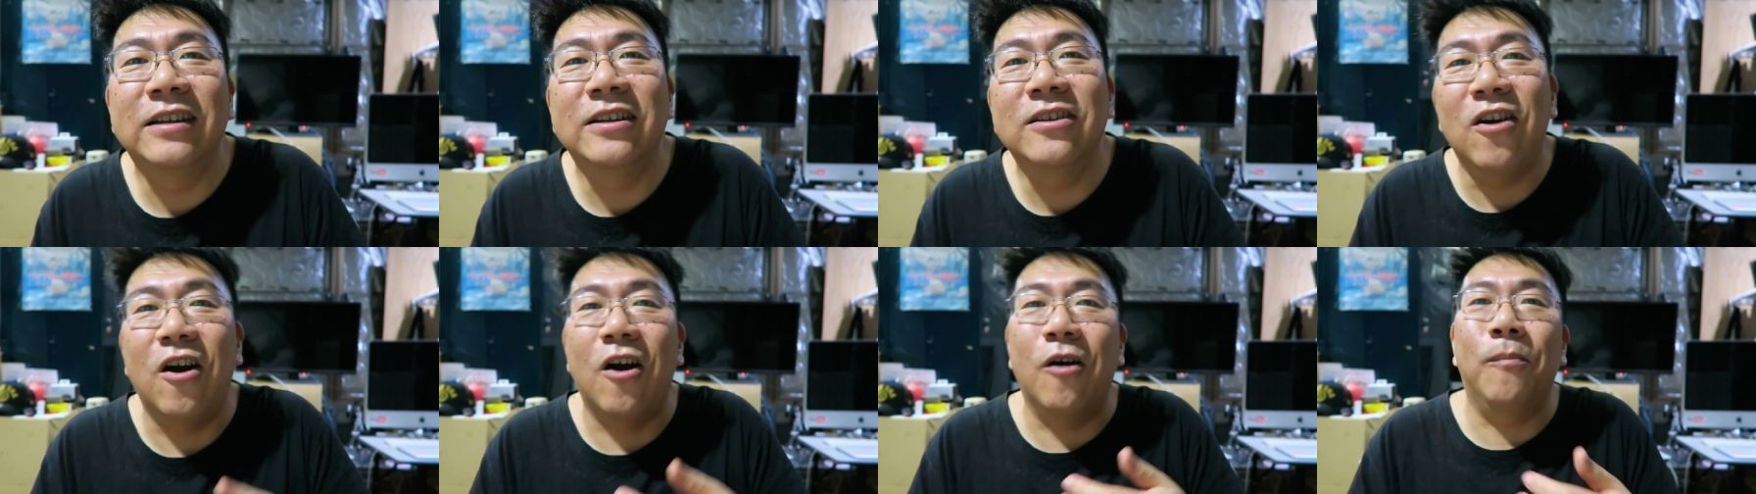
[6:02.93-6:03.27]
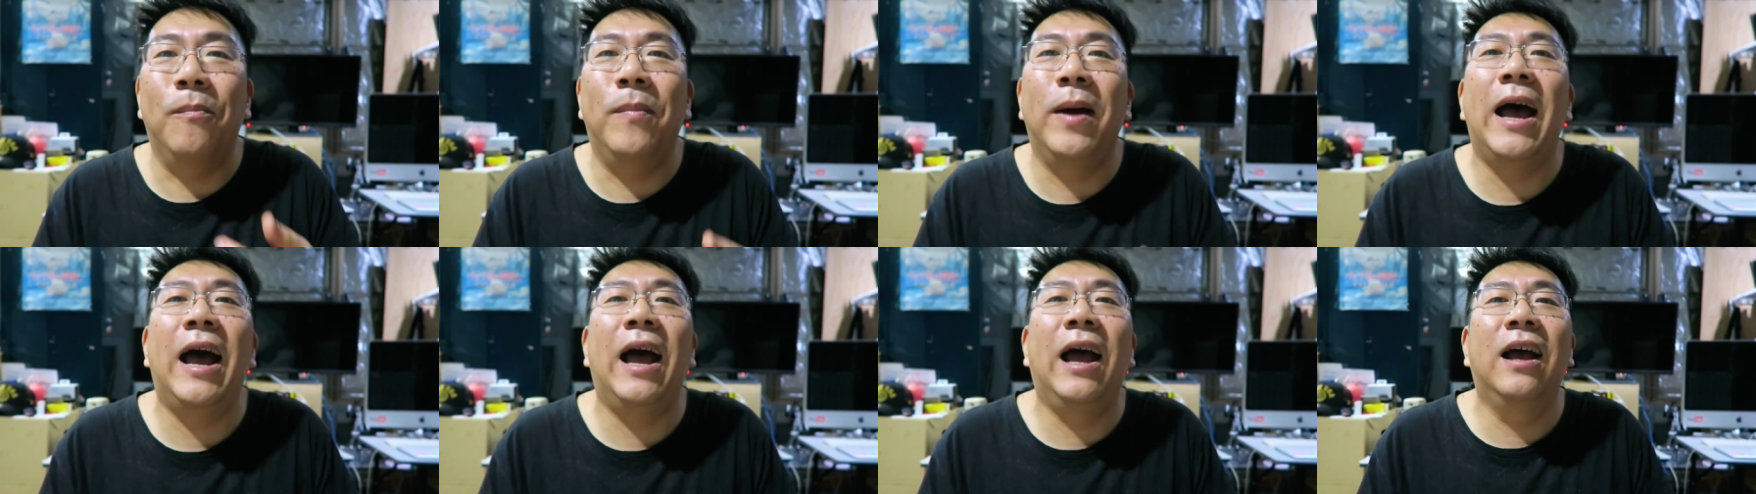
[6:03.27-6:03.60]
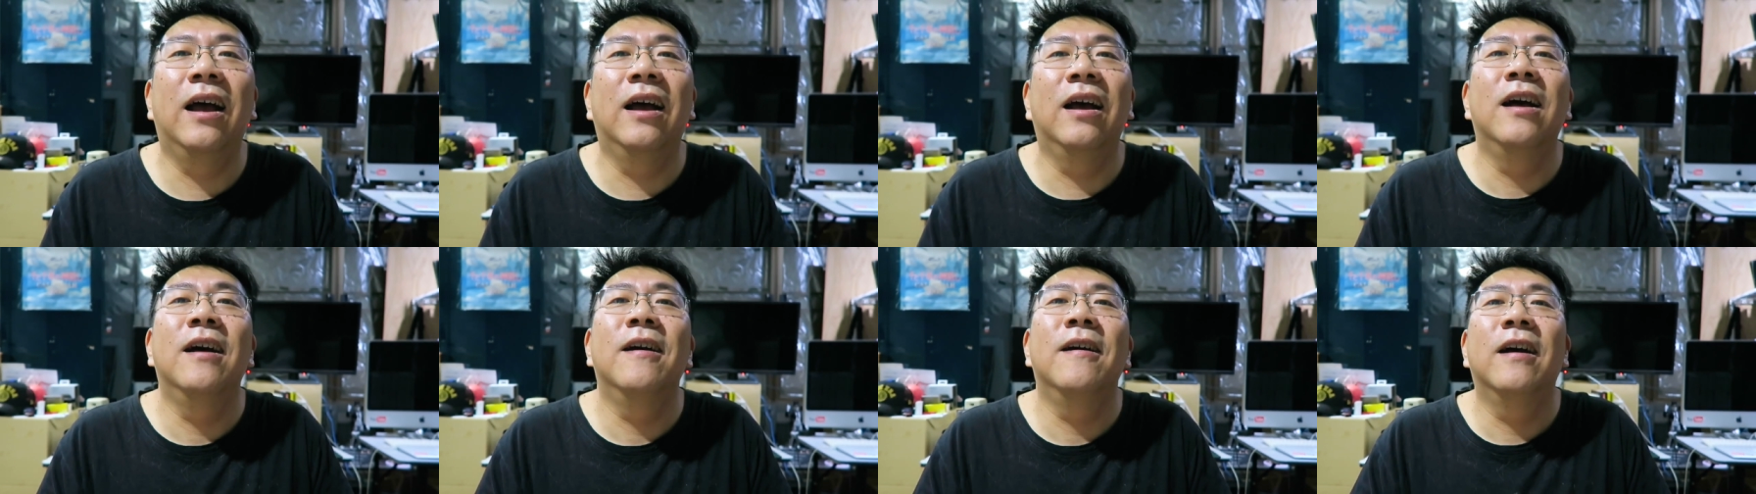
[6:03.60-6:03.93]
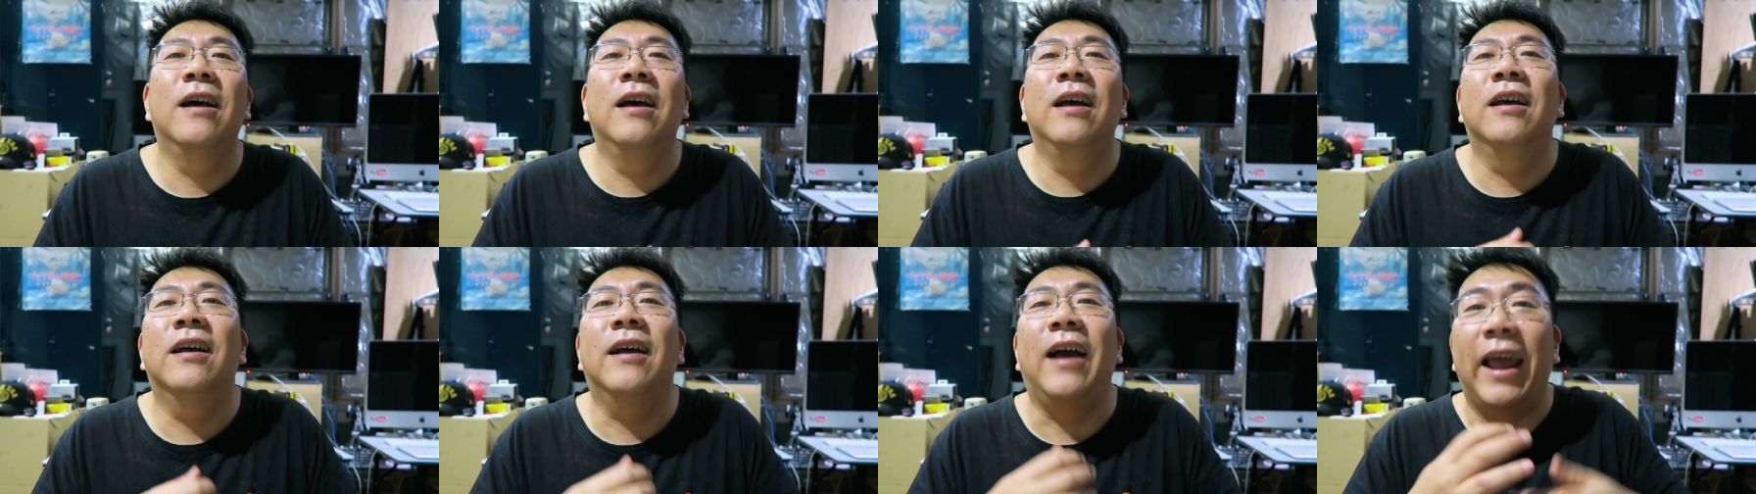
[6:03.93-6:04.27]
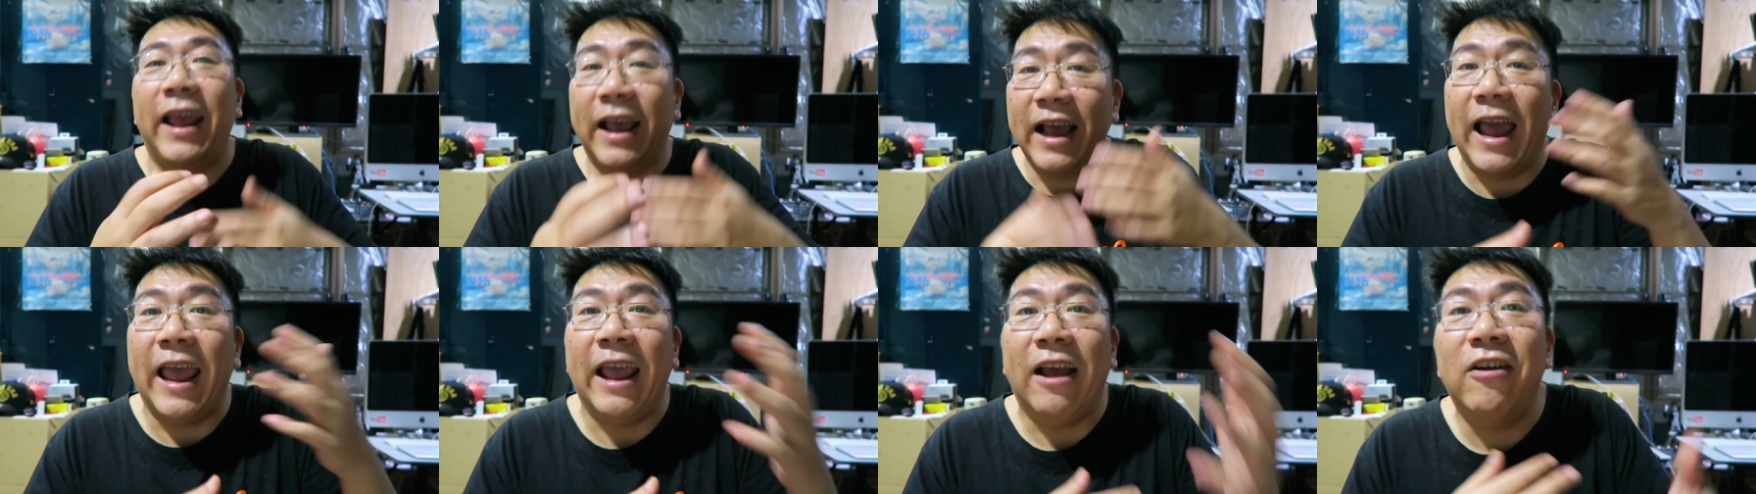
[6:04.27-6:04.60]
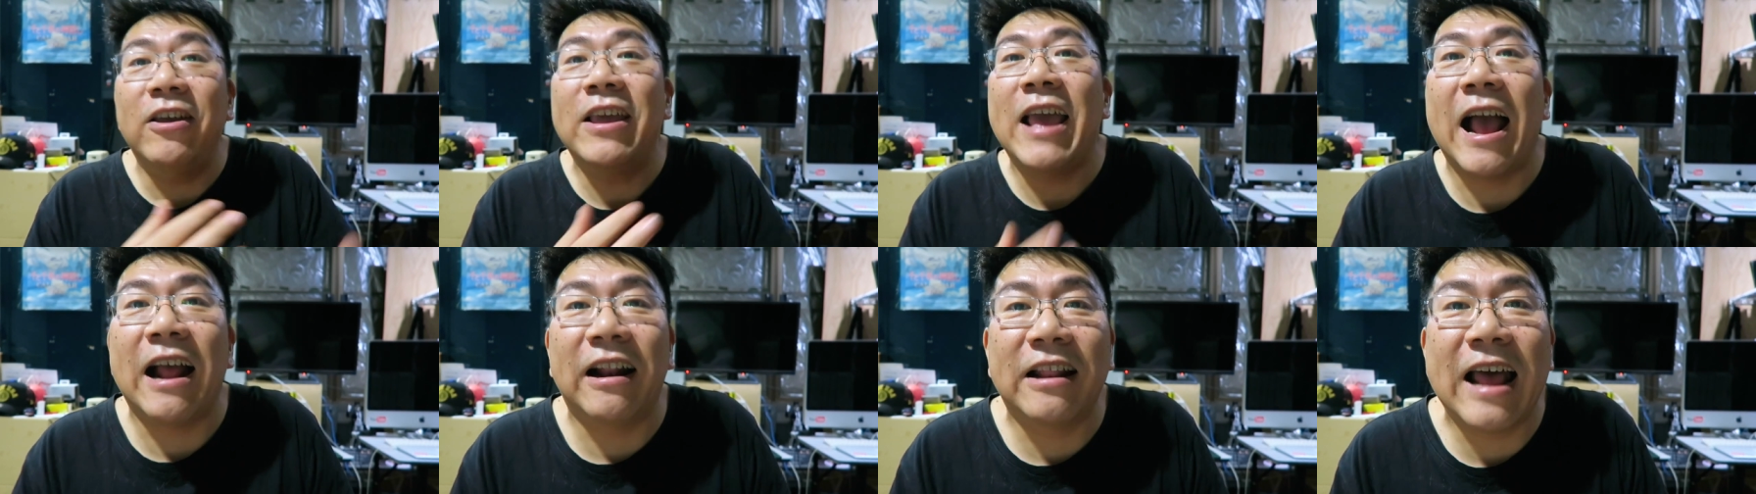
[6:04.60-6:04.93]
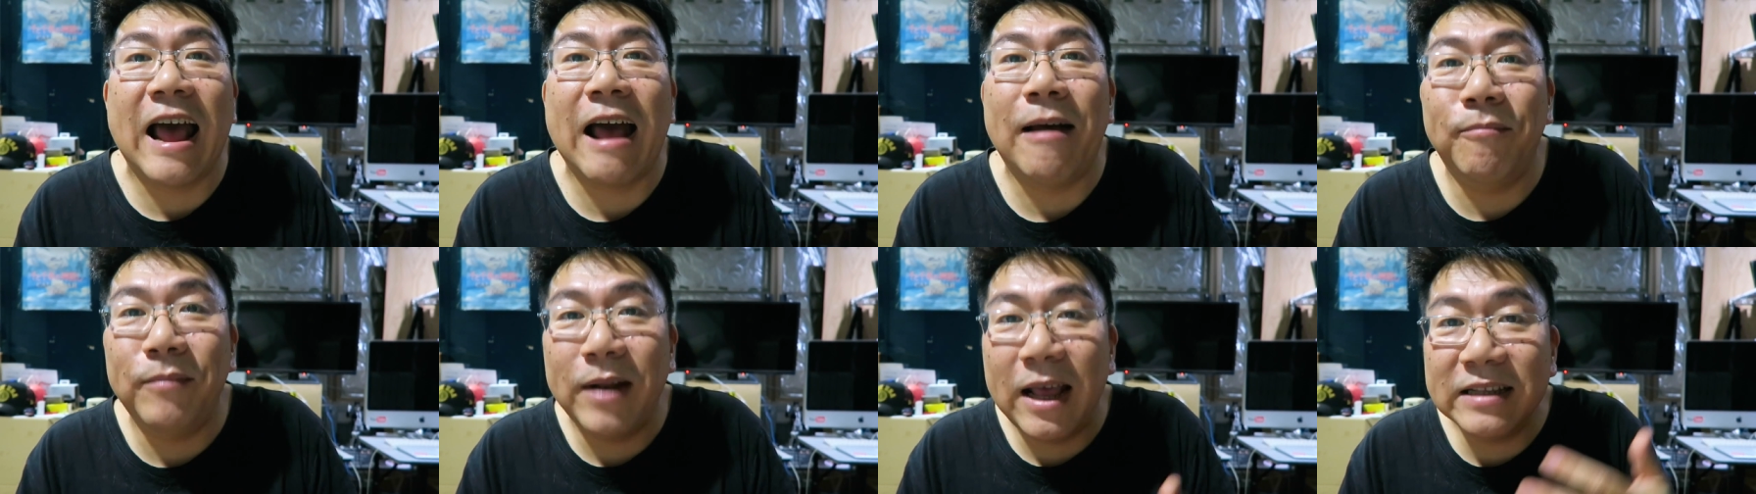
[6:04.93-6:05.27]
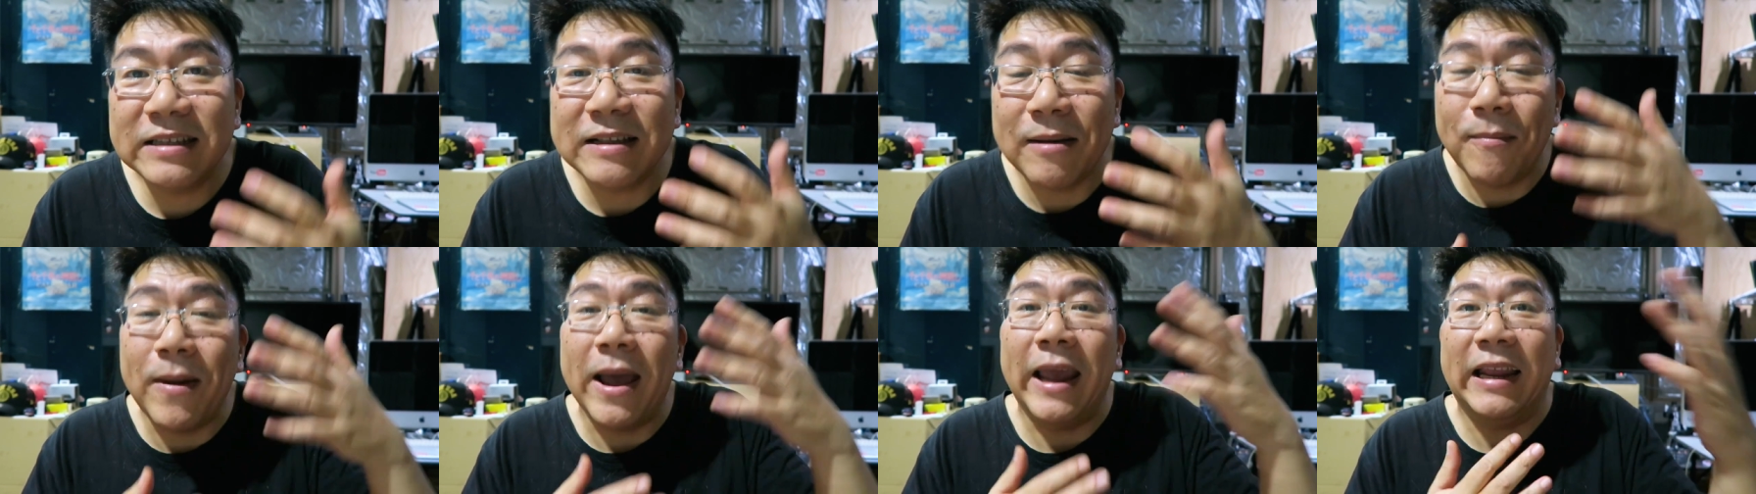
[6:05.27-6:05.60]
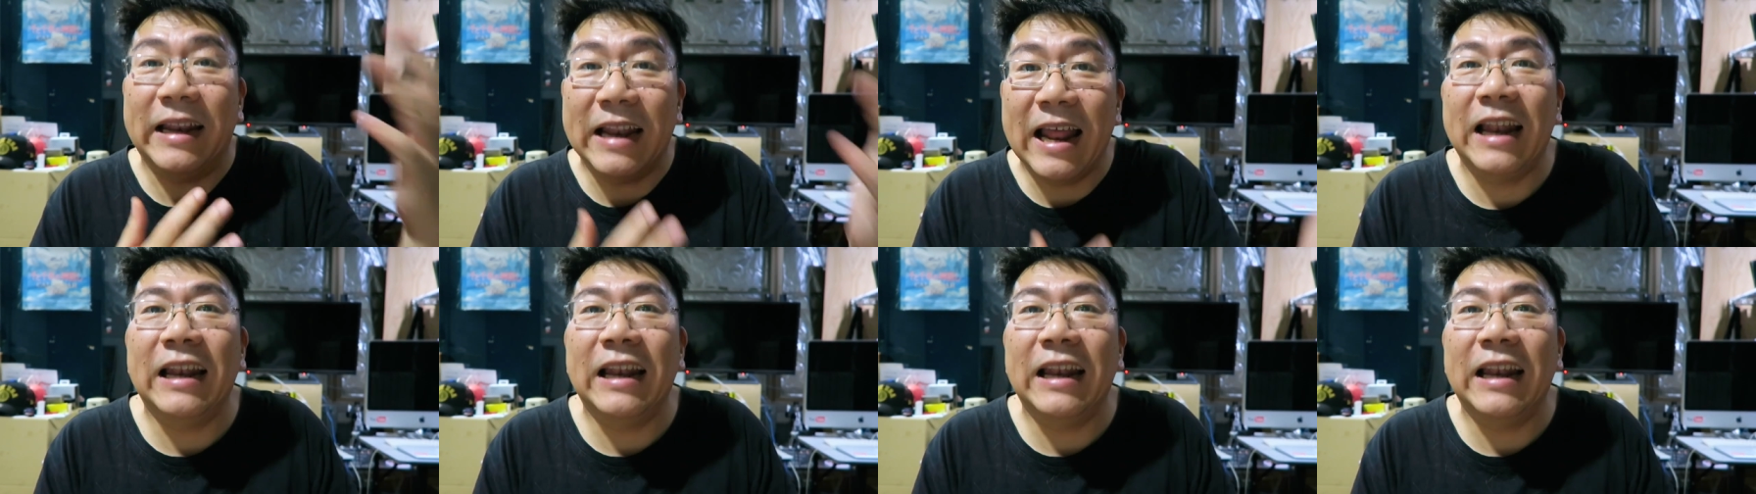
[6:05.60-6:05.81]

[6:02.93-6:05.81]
นึกออกปะใครๆก็อยากทำนะสมัย